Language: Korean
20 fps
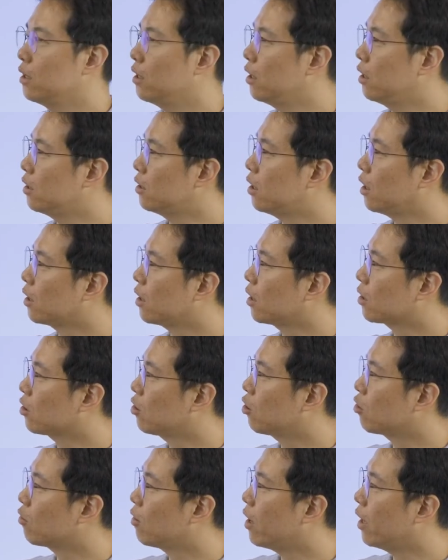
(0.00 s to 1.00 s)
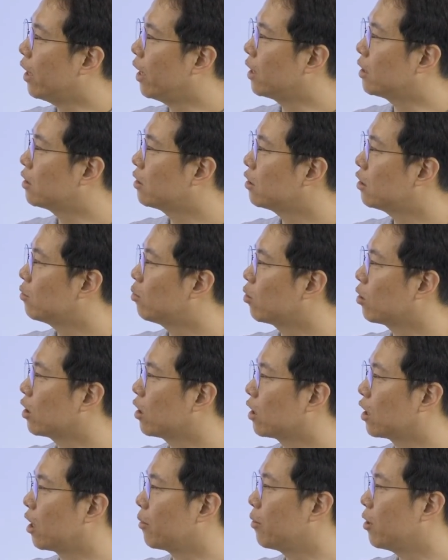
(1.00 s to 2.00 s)
예, 삼각형과 S를 보게
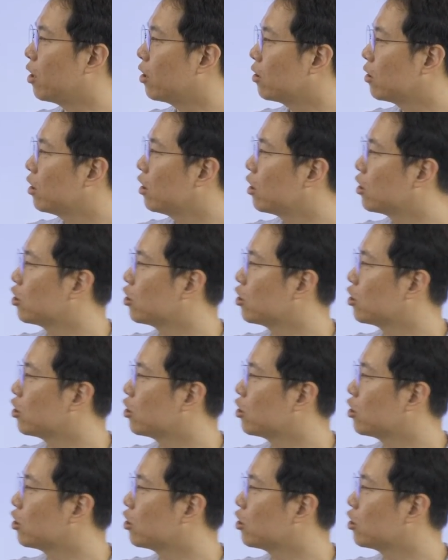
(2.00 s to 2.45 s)
된다면